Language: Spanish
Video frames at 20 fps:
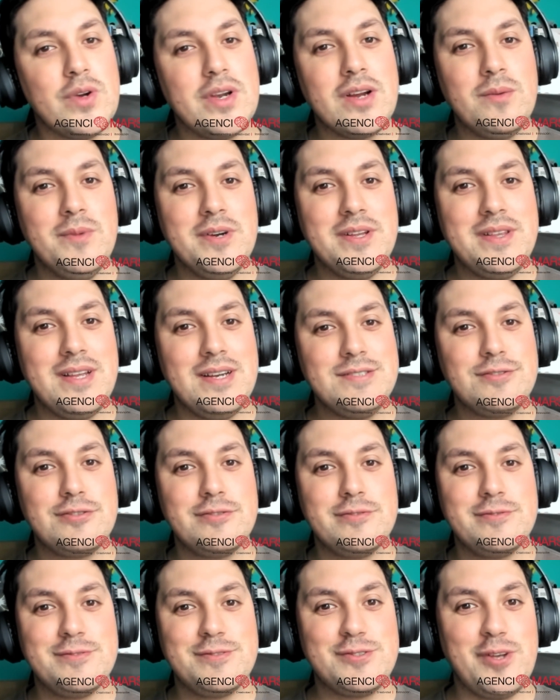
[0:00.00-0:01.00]
Hola, ¿cómo
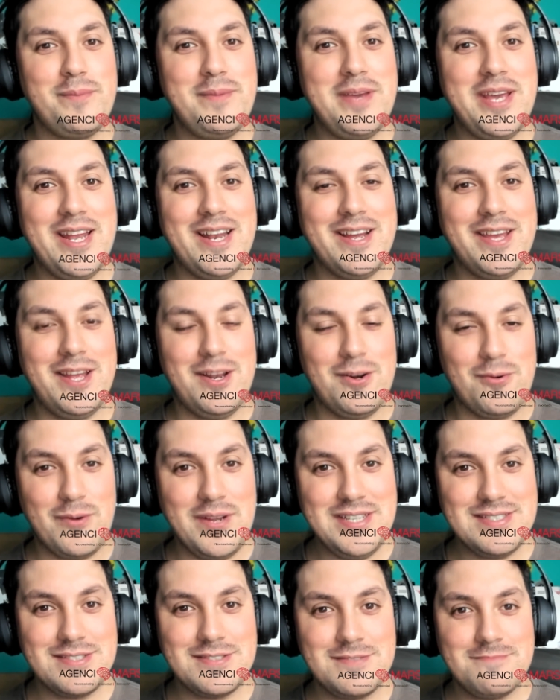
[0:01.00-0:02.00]
estás? Soy Miguel Ángel
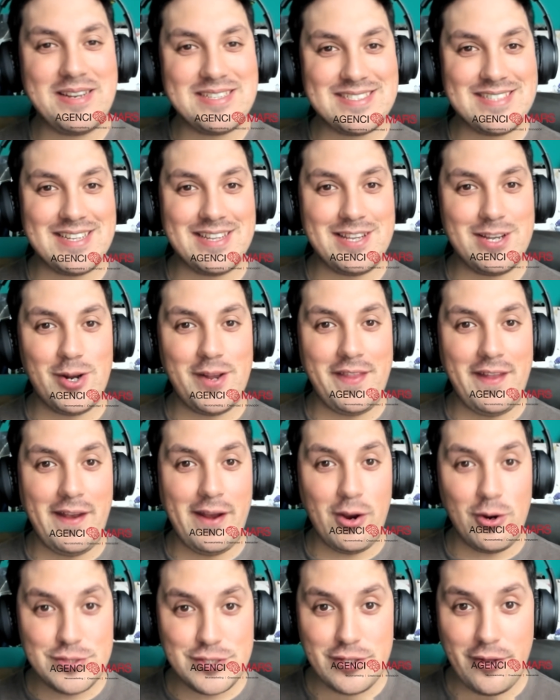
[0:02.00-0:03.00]
Ruiz, presentador de
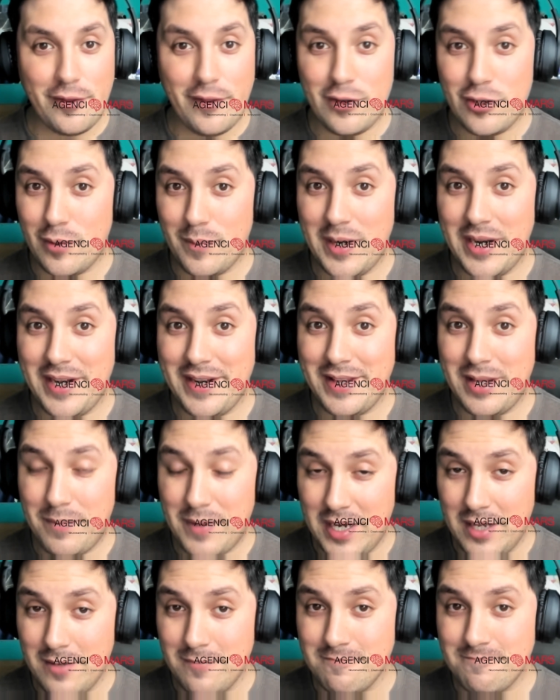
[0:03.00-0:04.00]
negocios de Otro
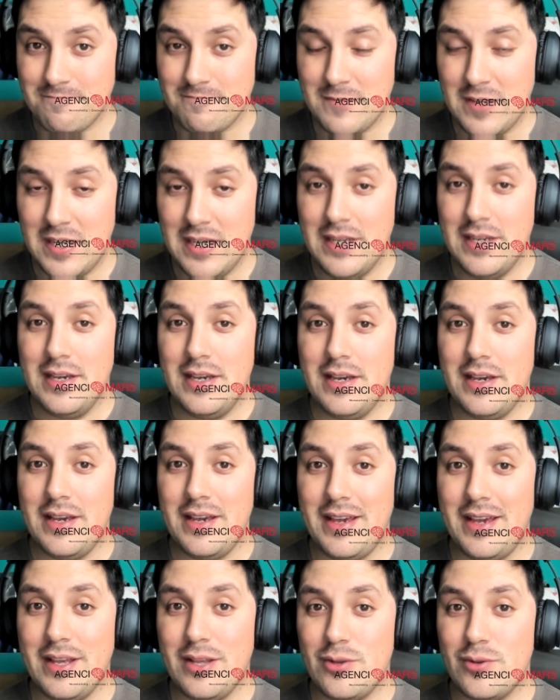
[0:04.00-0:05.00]
Planeta Prime.
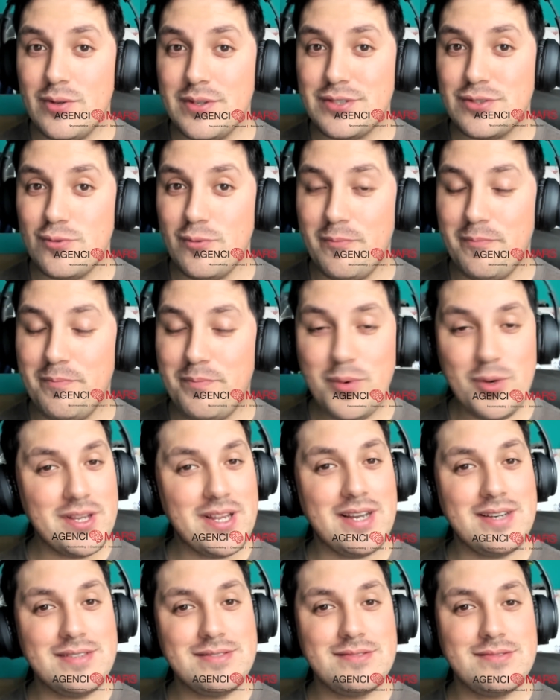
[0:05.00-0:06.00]
Esto es un
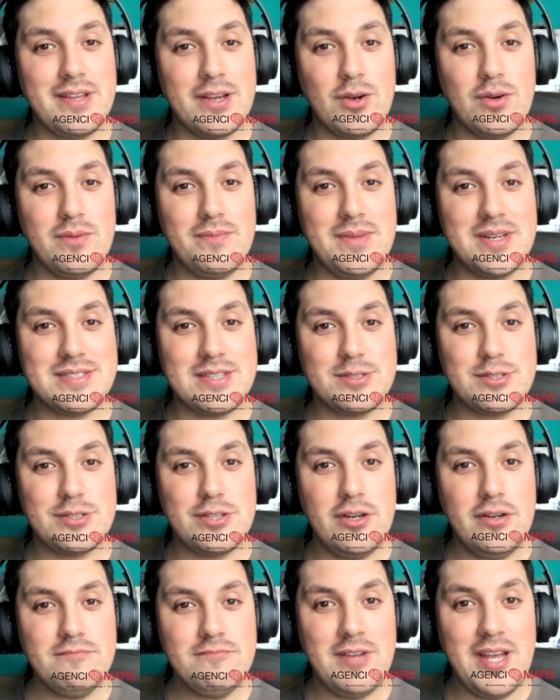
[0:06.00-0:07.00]
podcast de
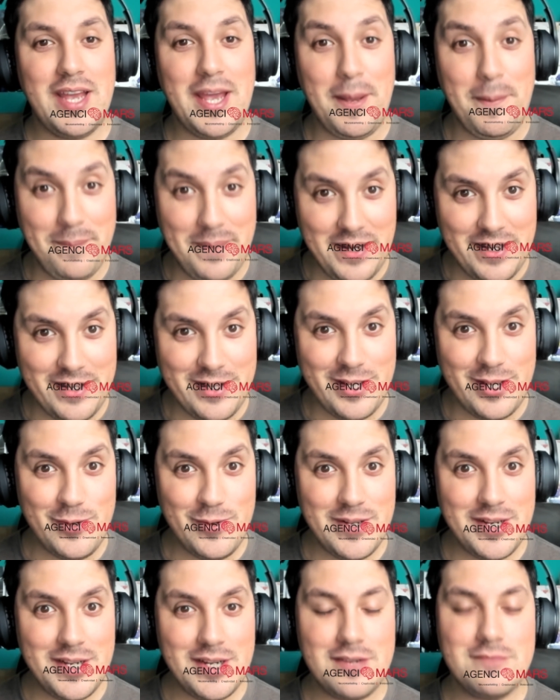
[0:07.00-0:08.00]
conversación
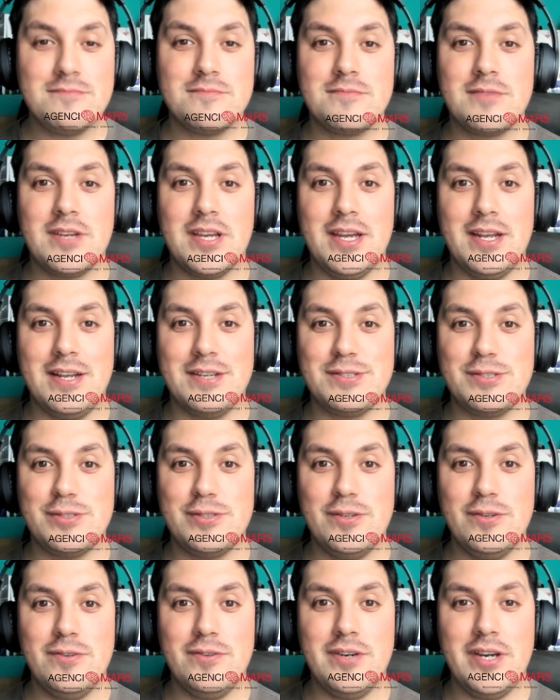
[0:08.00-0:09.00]
emprendedora que
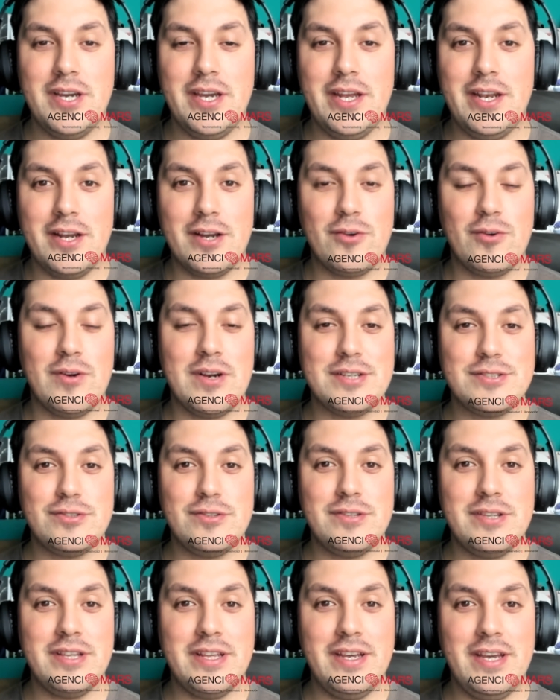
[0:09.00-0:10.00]
nació en el
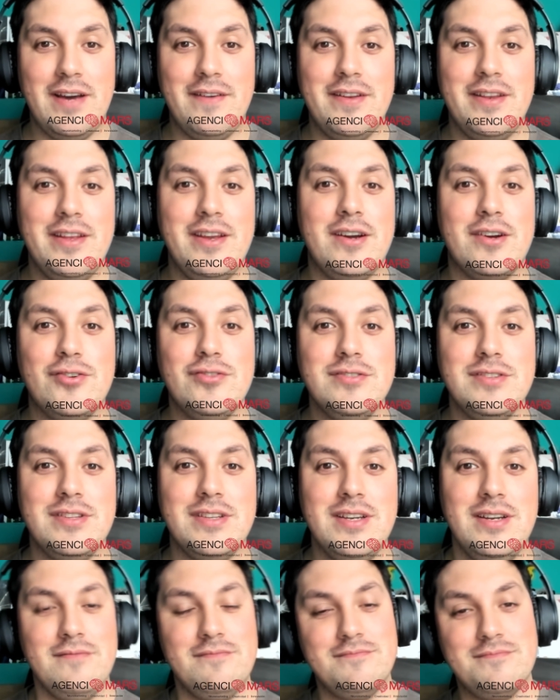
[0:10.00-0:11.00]
corazón de Avenida
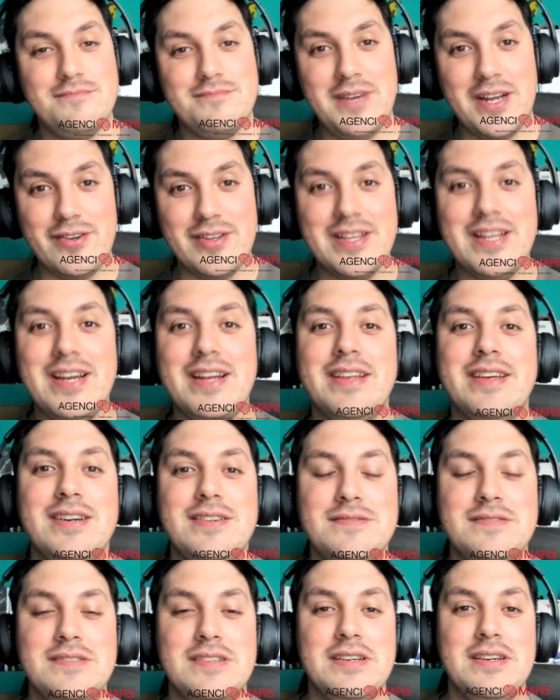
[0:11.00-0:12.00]
Condel, Barrio
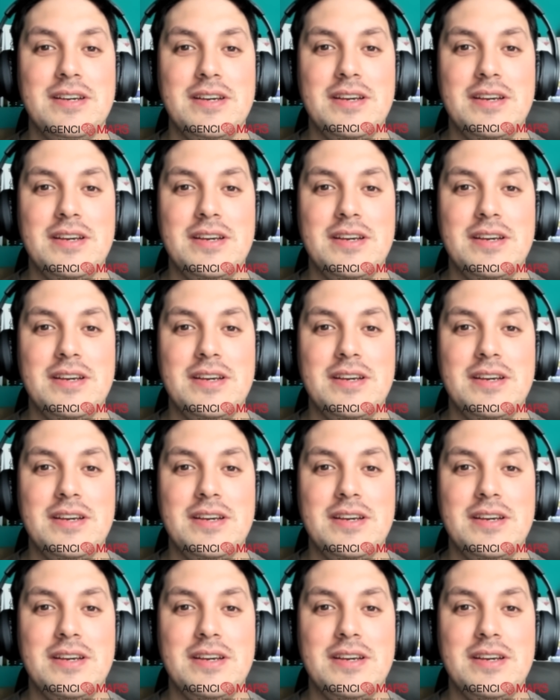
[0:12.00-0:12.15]
Italia,